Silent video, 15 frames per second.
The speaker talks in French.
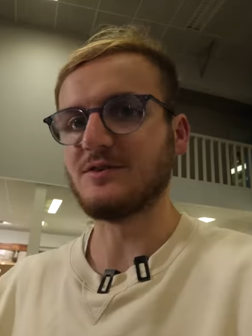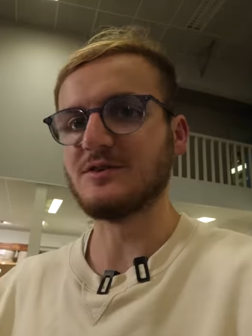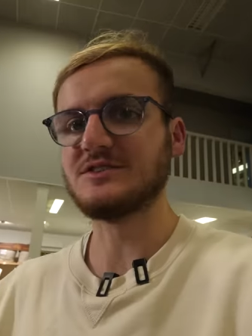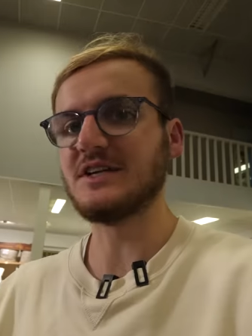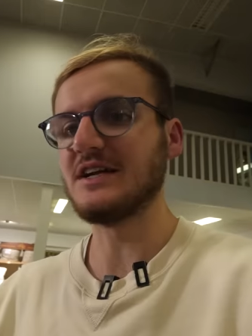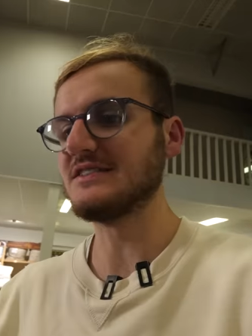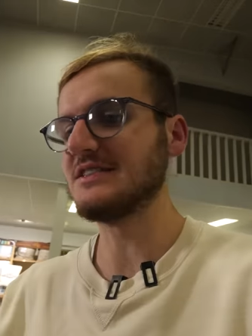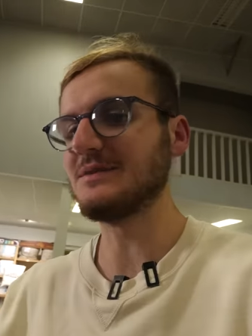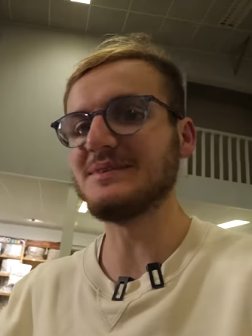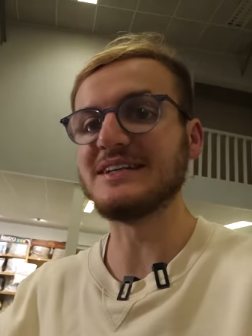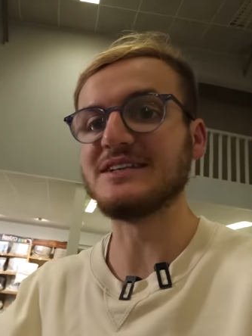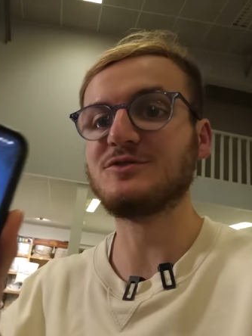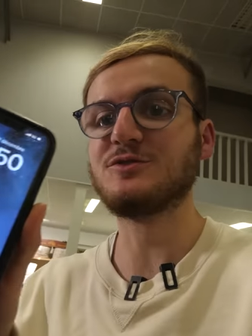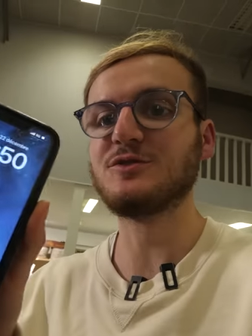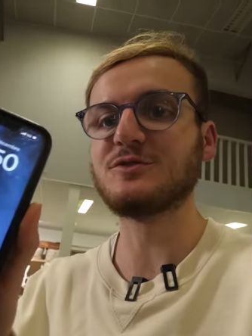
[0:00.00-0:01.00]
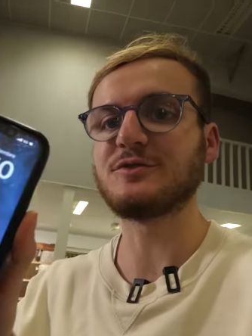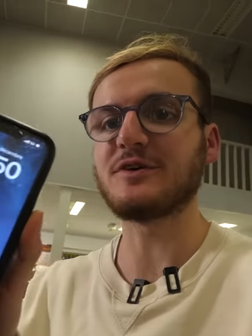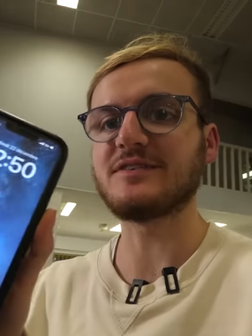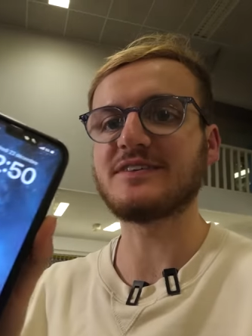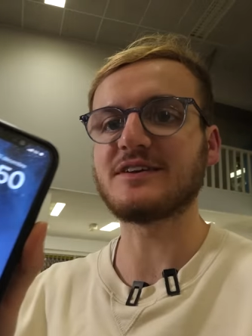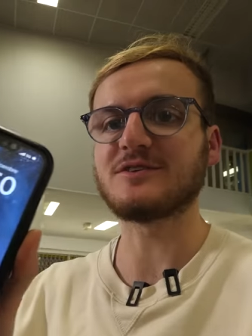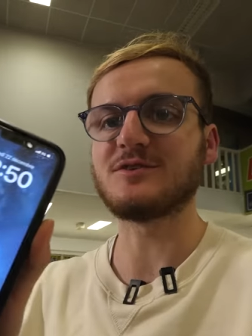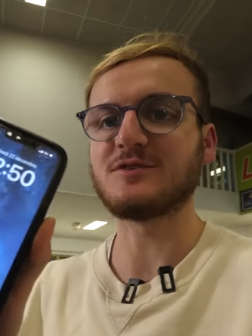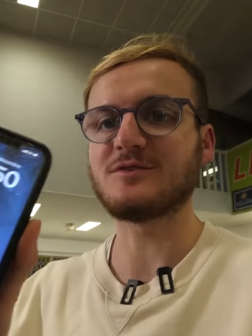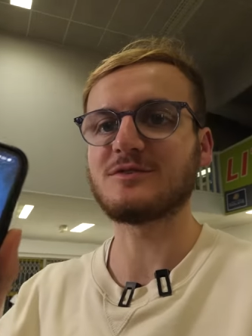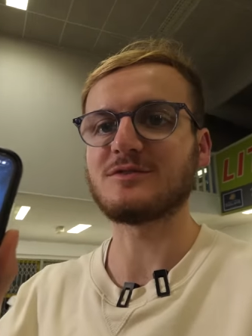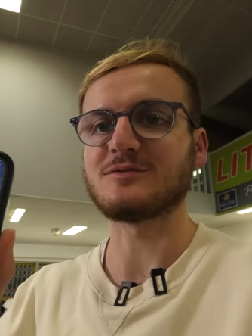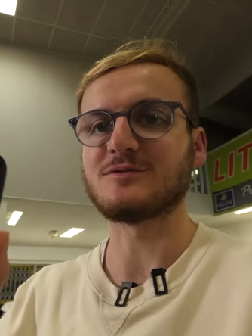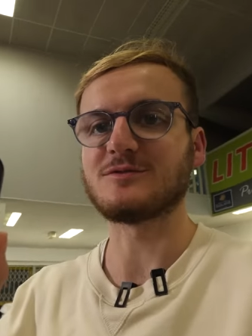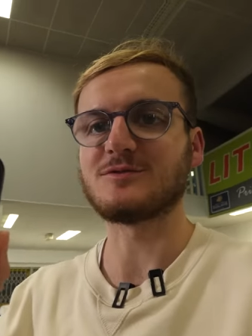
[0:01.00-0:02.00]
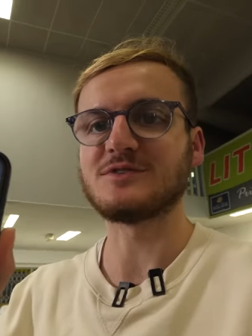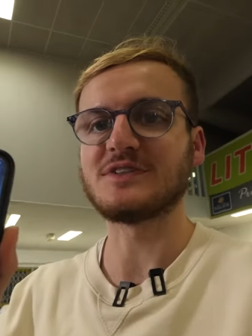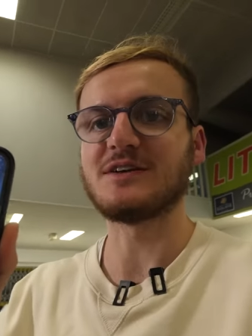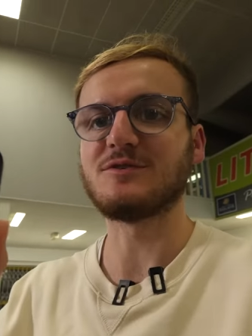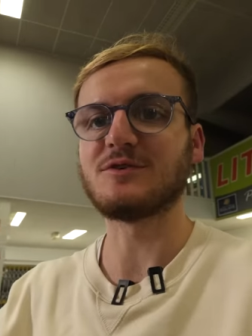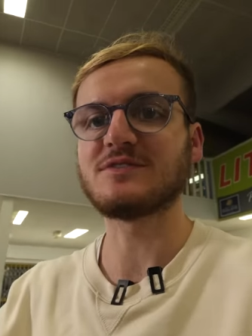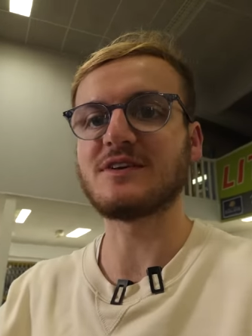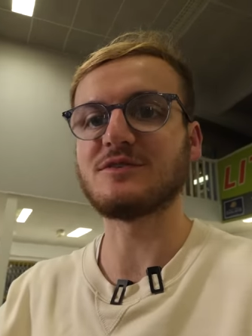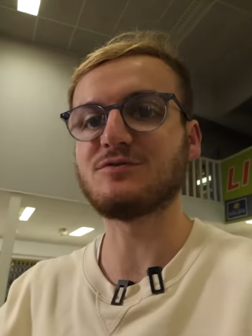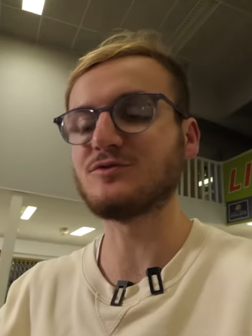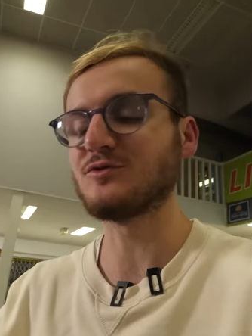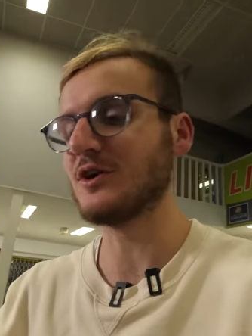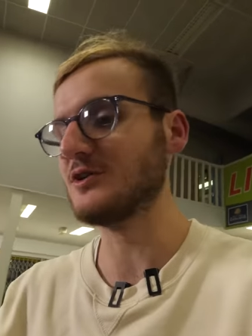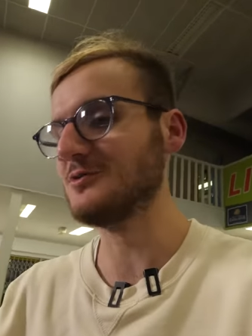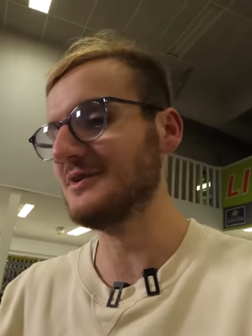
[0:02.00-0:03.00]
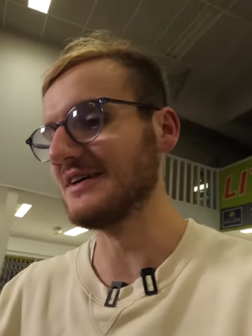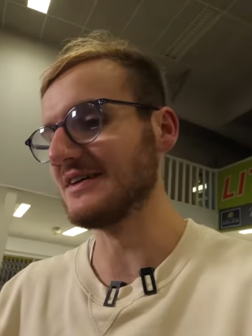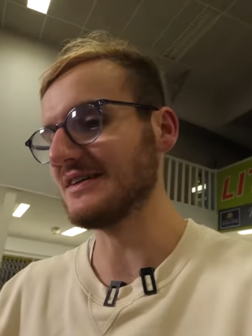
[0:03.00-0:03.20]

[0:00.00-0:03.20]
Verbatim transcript: Ok la team, il est 2h50, donc on avance à fond dans la nuit